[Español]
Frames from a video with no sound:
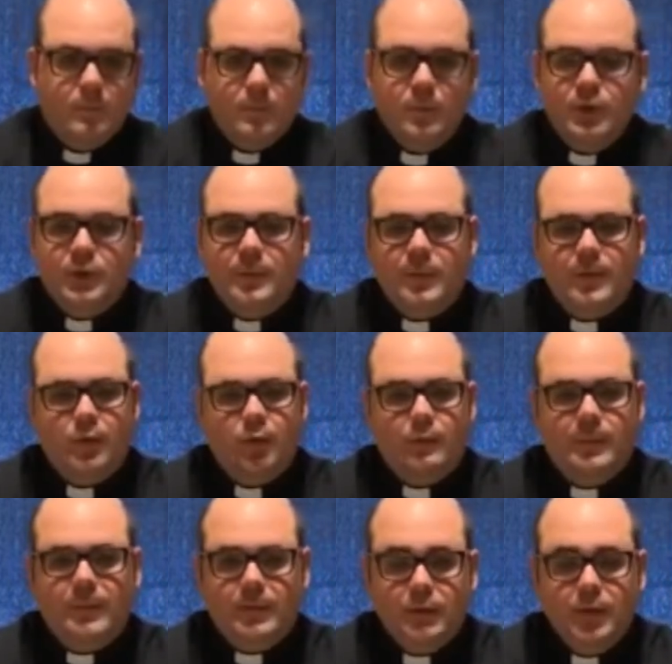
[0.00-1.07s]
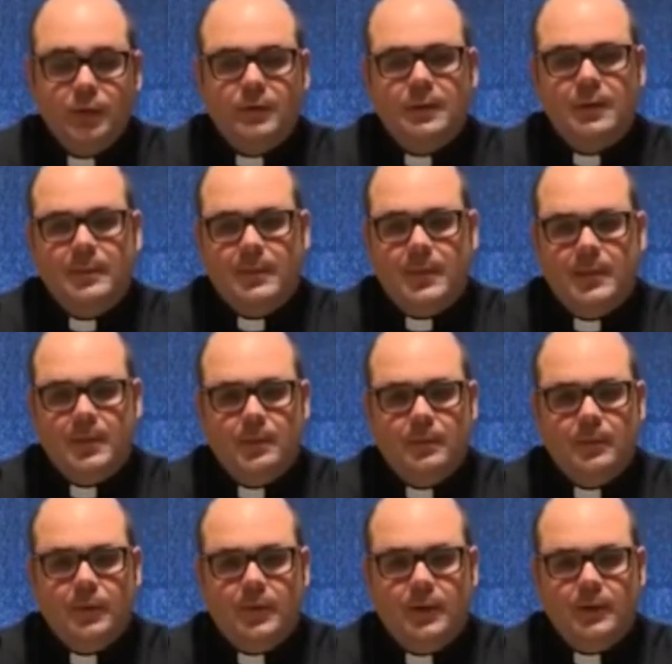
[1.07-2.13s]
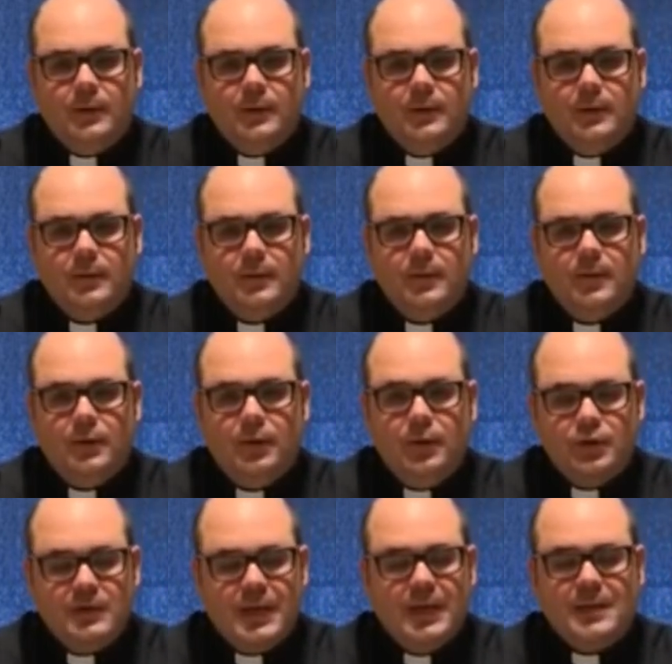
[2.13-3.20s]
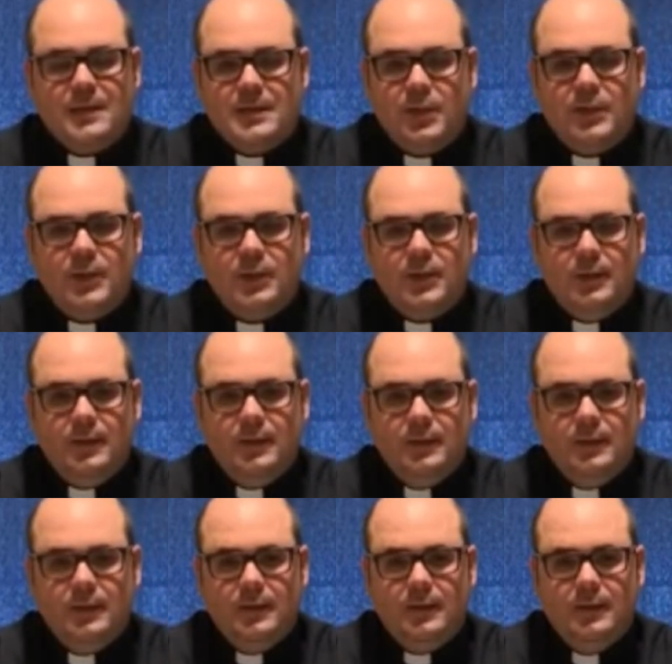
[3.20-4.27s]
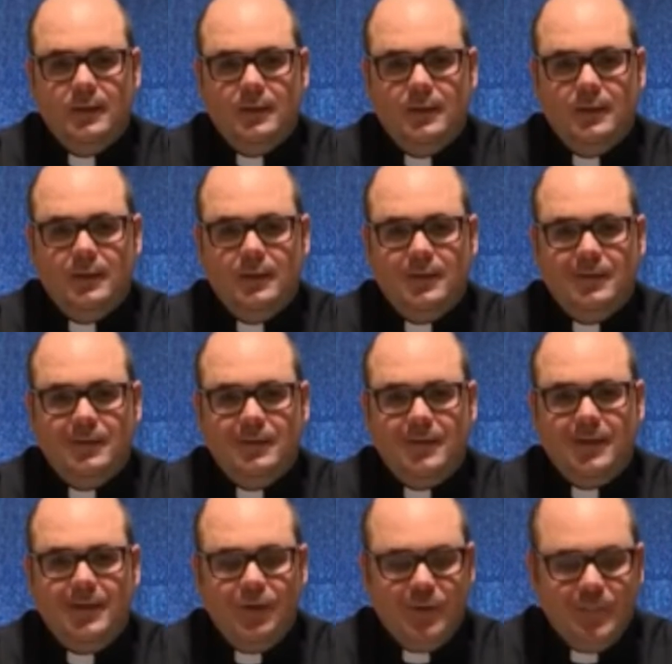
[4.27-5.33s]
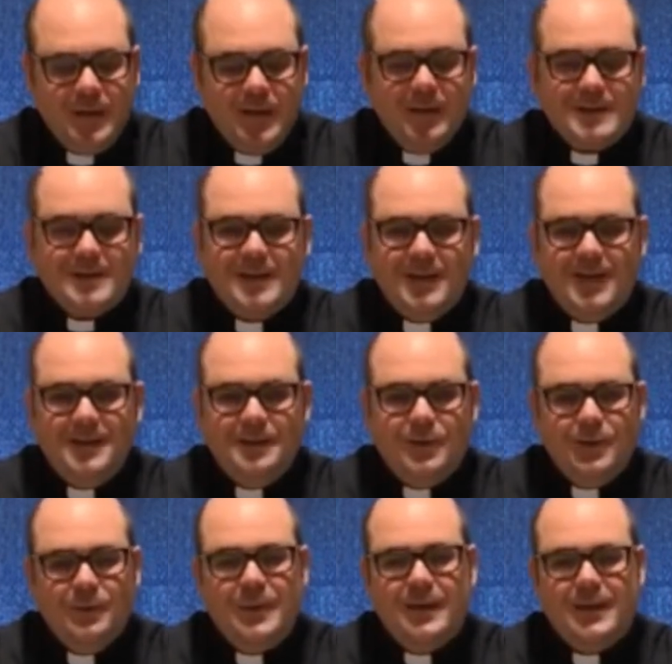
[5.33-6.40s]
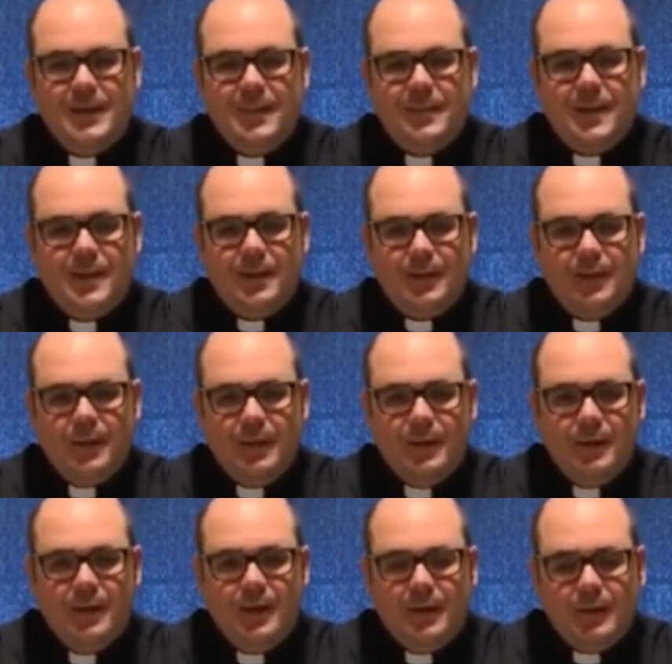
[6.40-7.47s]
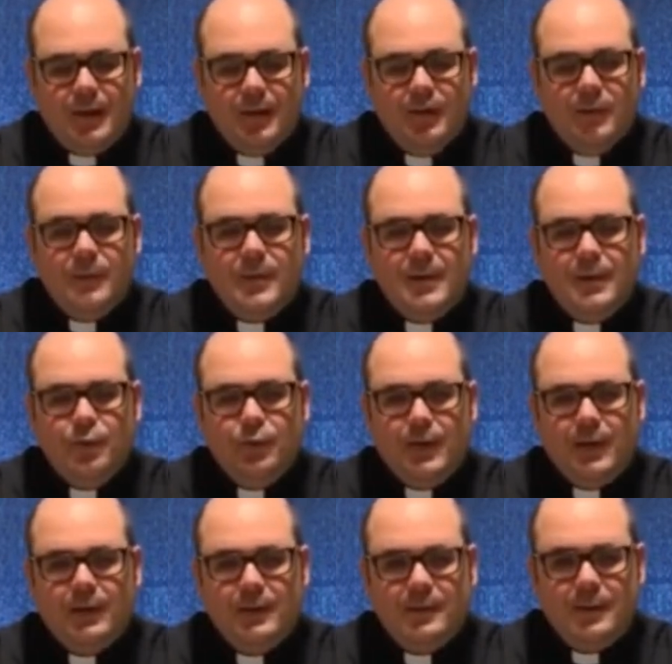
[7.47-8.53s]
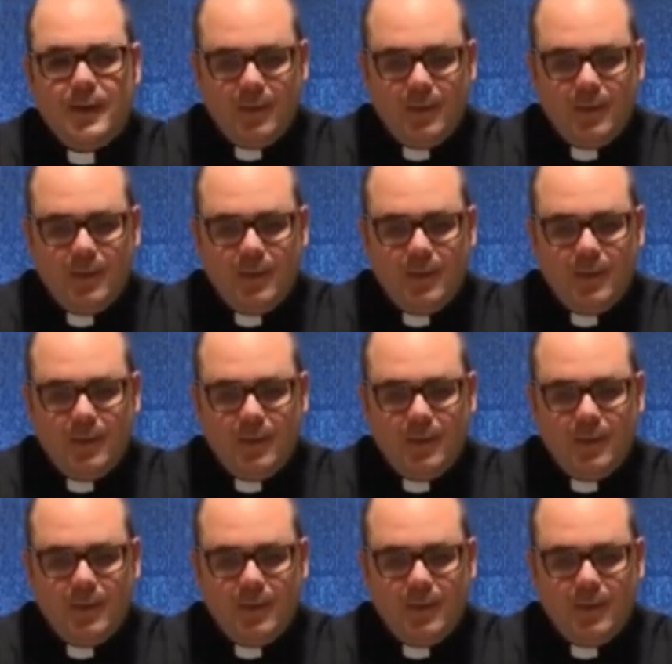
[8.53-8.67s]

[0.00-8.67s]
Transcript: no te preocupes, Dios te ama tal y como eres. No se ha cansado de ti. ¿Eh? No pierdas el ánimo, no pierdas la esperanza, que Dios viene a buscarte para